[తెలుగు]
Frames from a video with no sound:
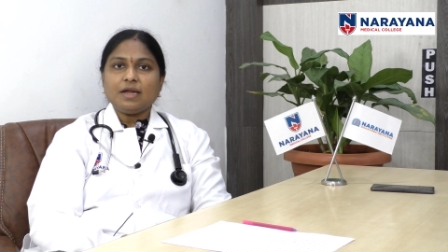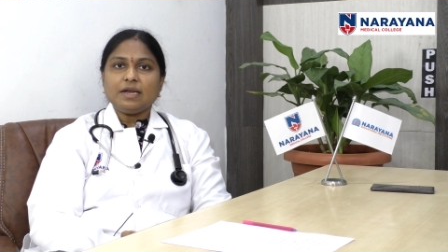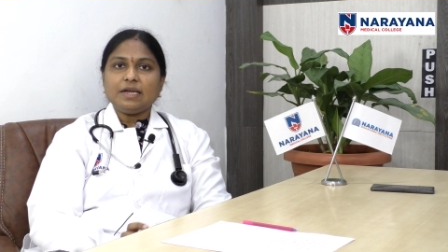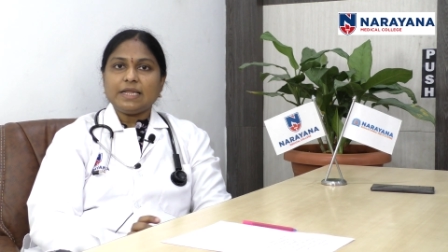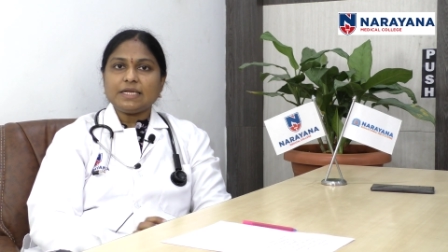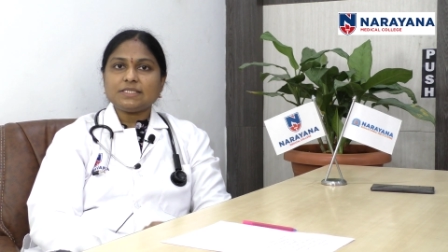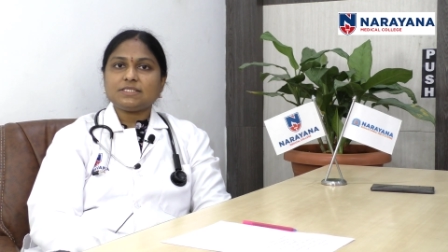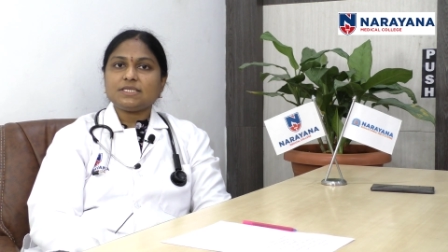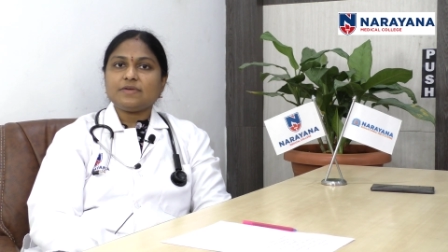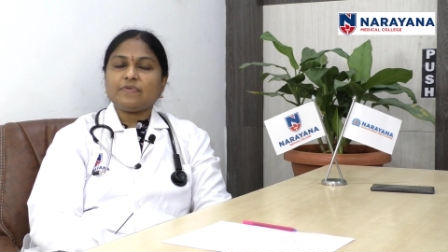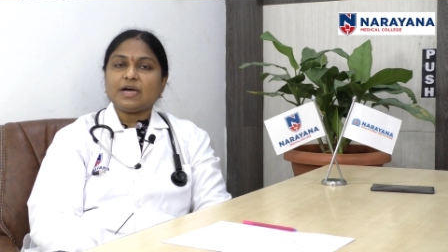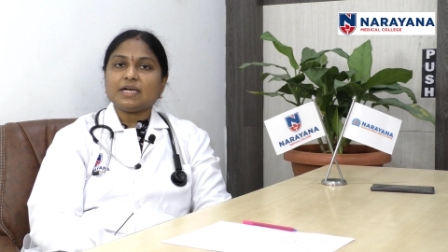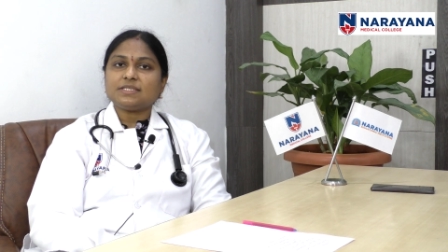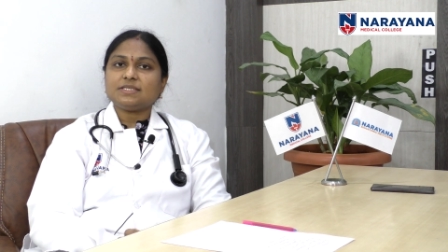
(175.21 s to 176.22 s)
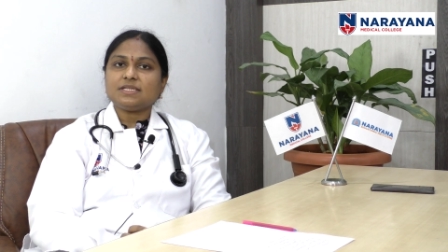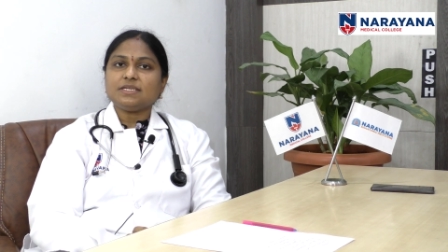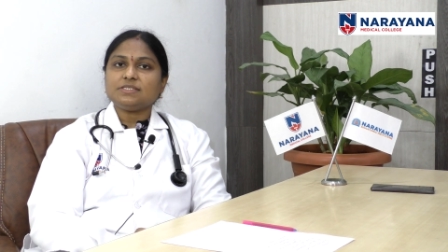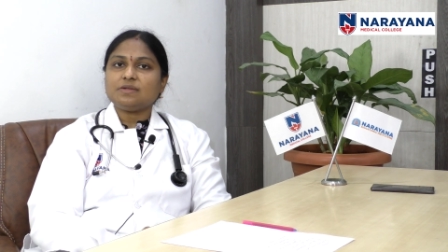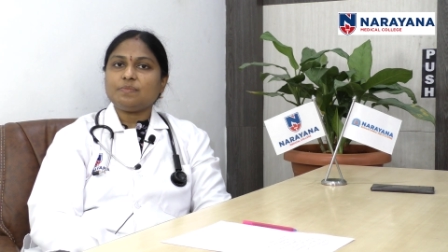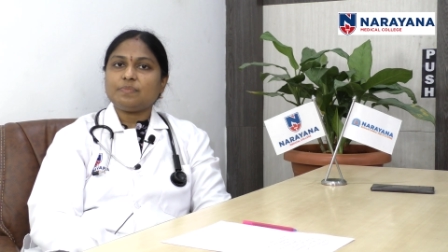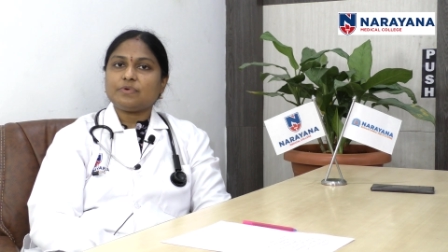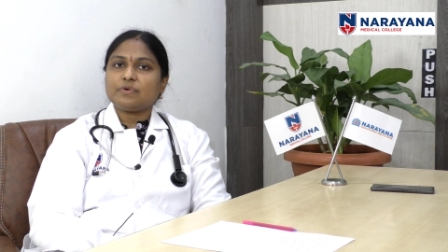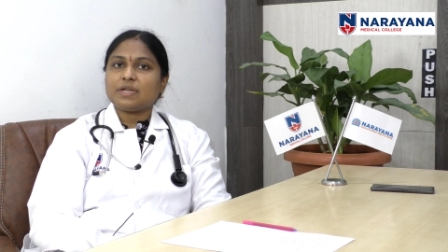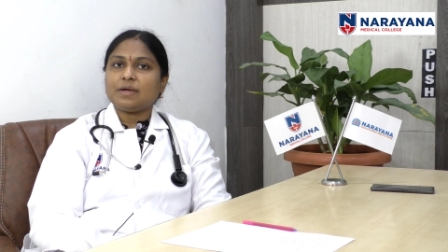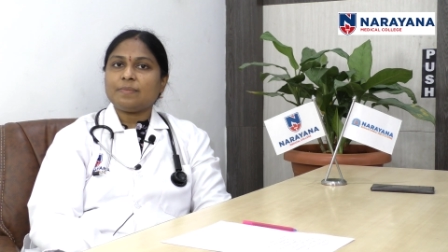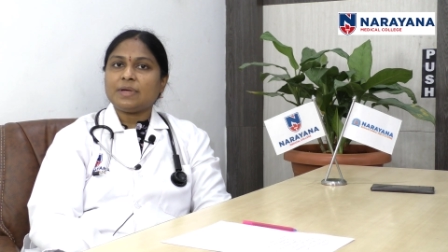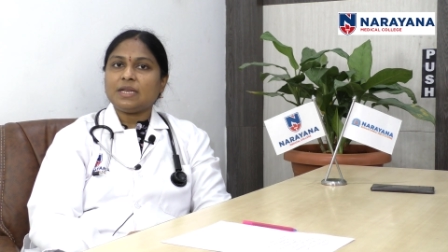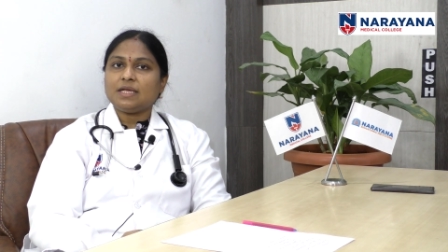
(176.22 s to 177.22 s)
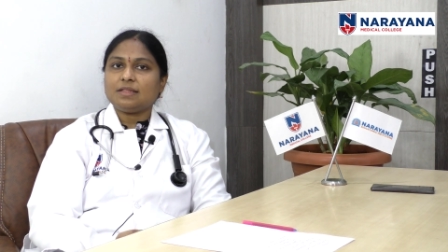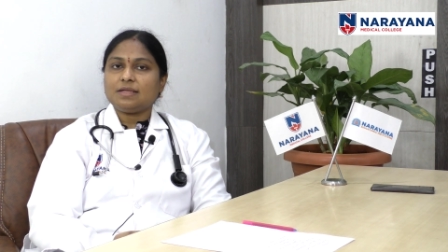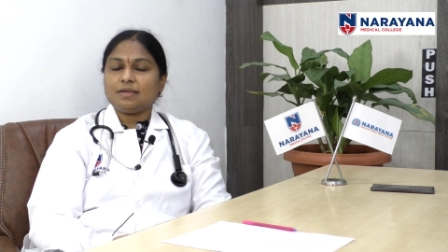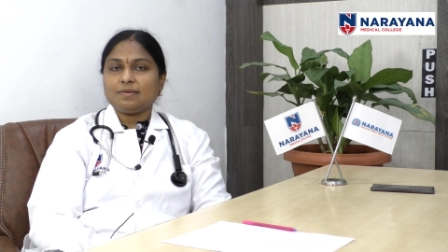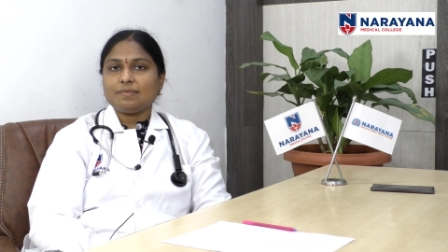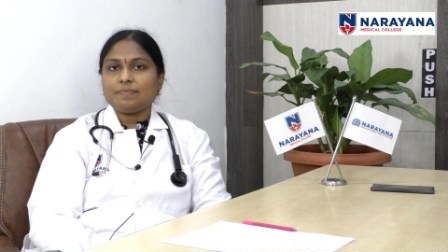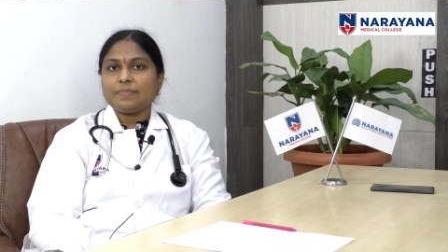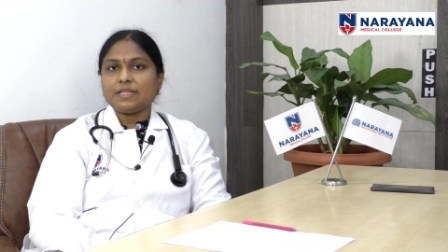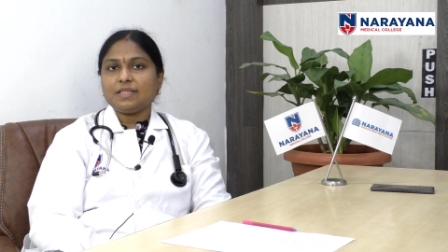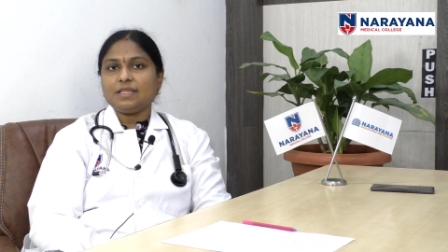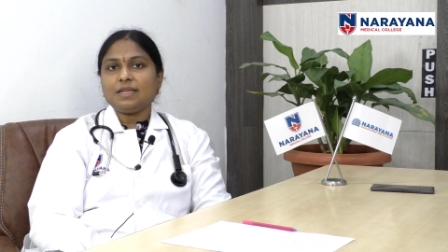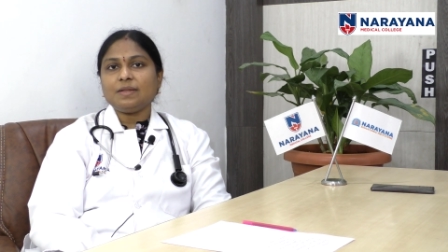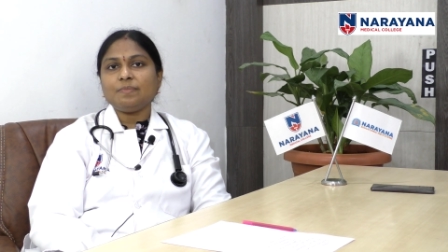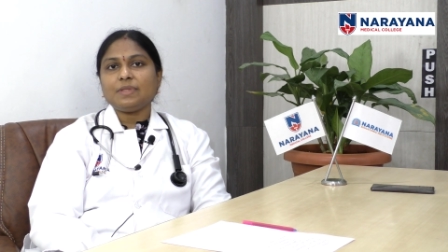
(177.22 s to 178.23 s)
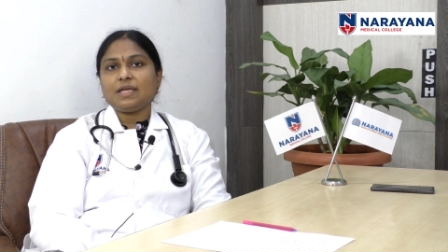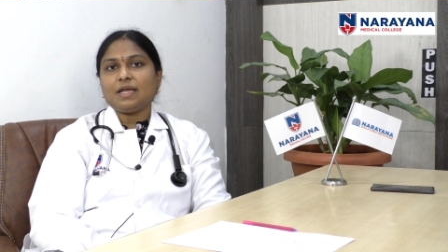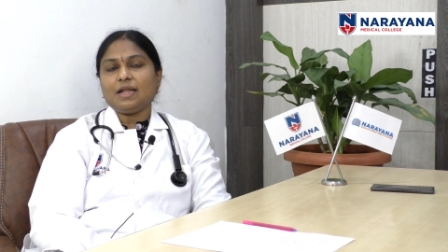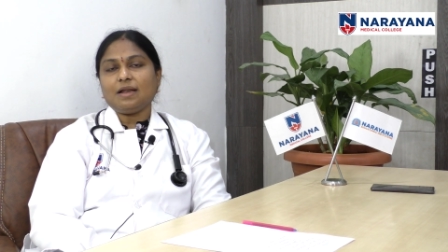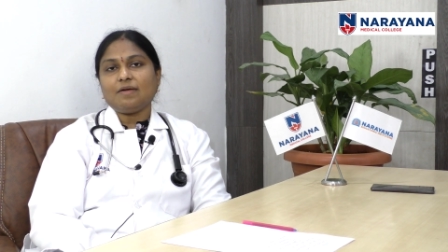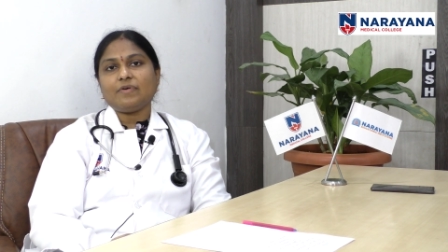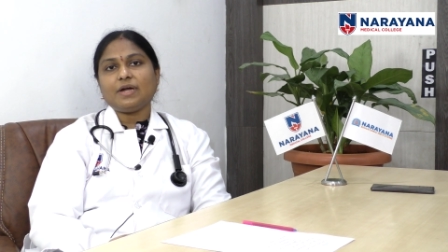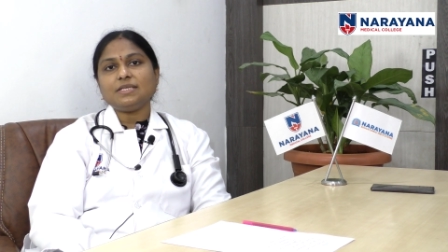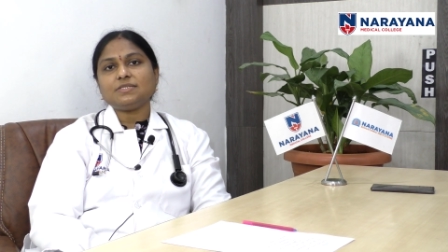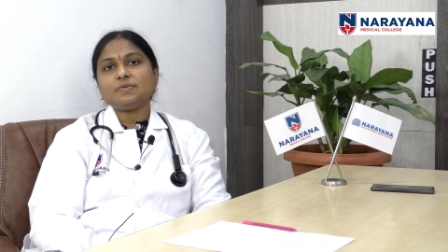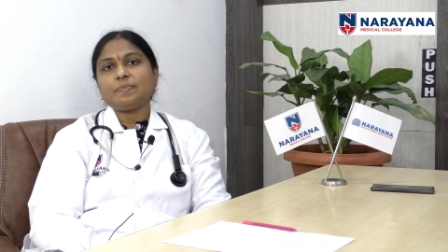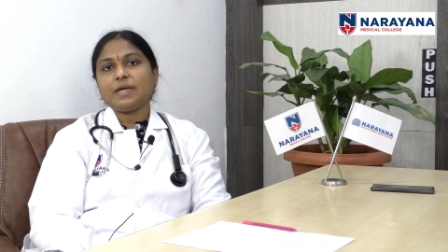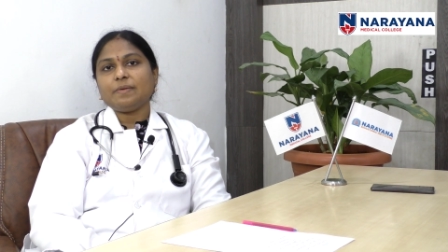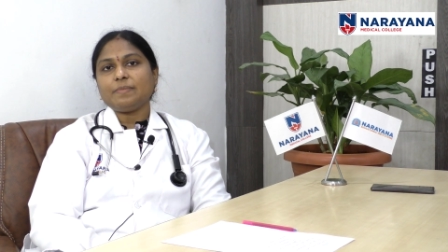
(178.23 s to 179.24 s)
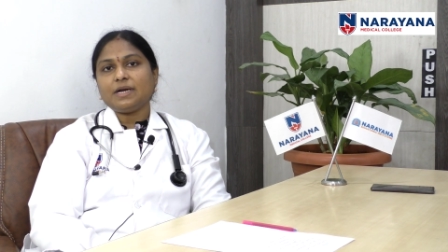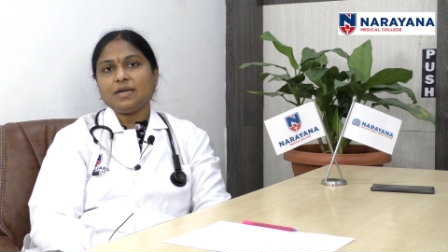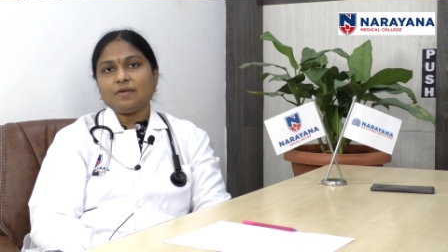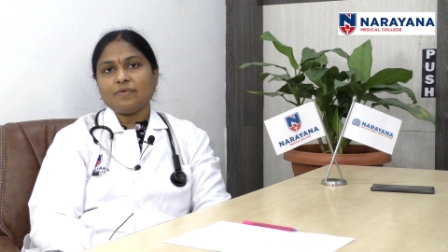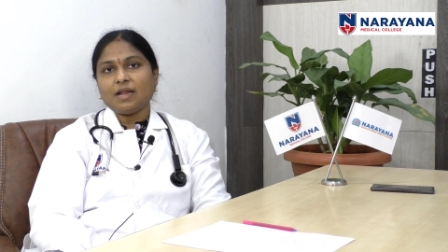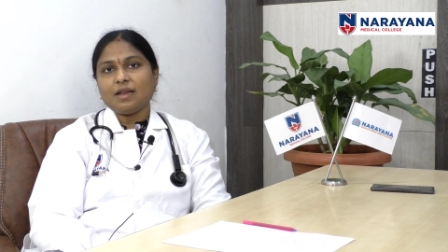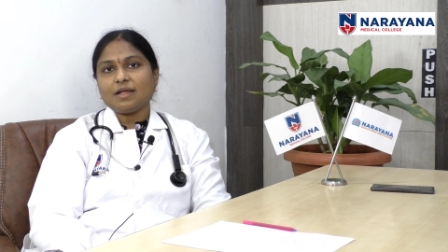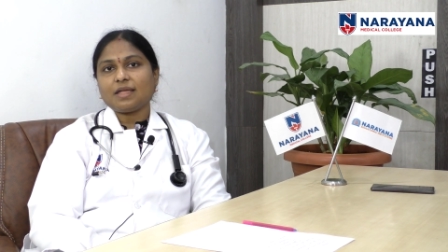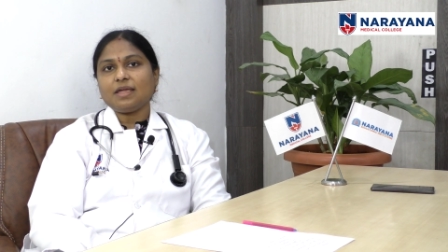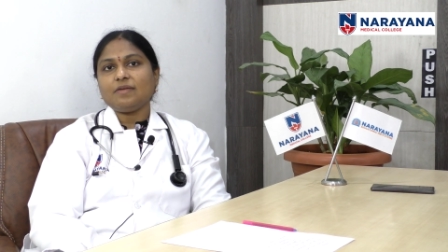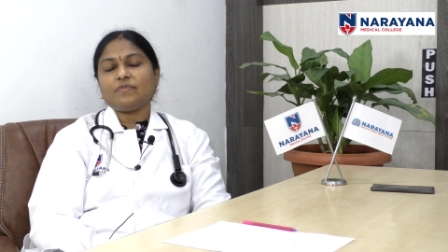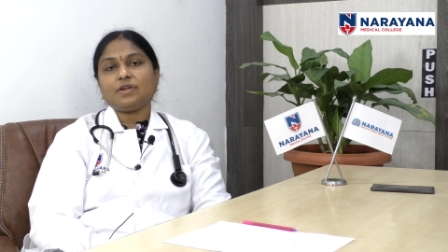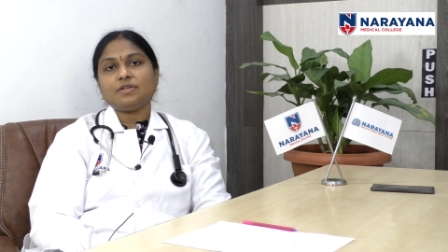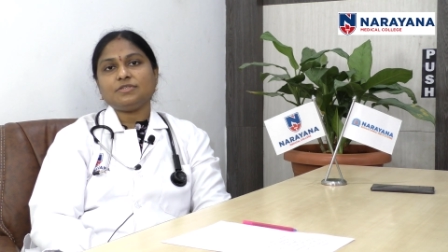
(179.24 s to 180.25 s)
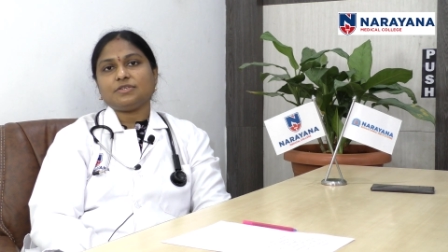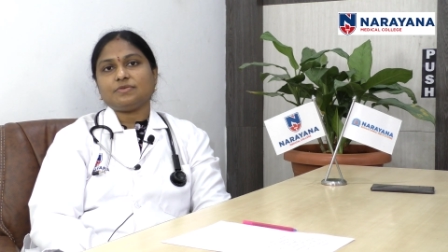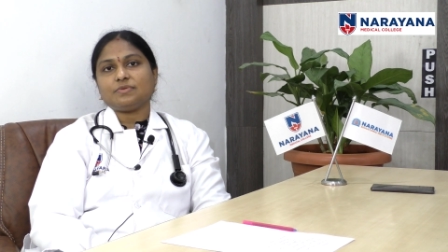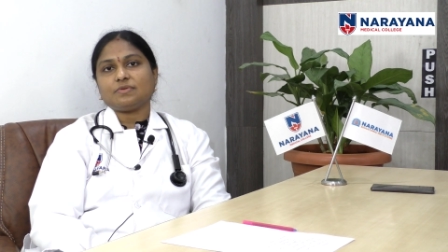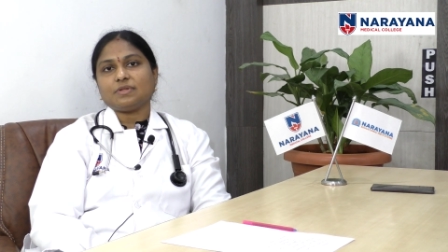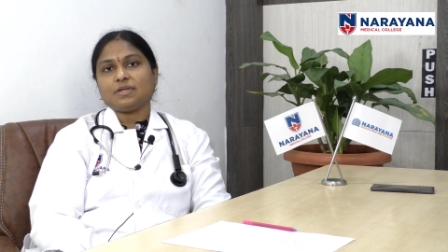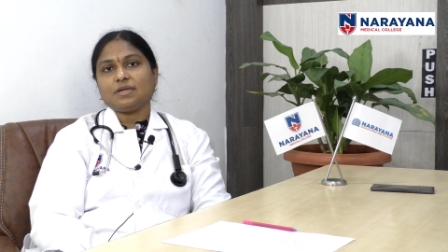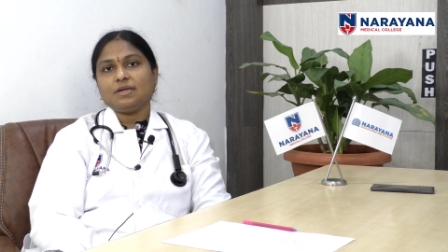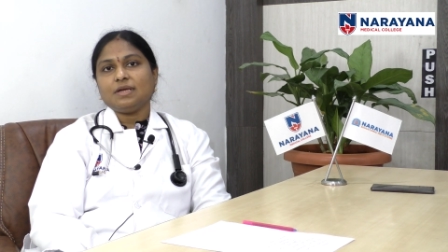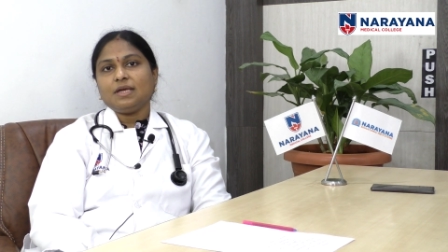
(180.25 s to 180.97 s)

అండ్ నెక్స్ట్ ఈ వ్యాక్సినేషన్ ప్రోగ్రామ్ అనేది పద్దెనిమిది ఏళ్ళ వయసు పైబడిన వాళ్ళకి ఇవ్వడం జరుగుతుంది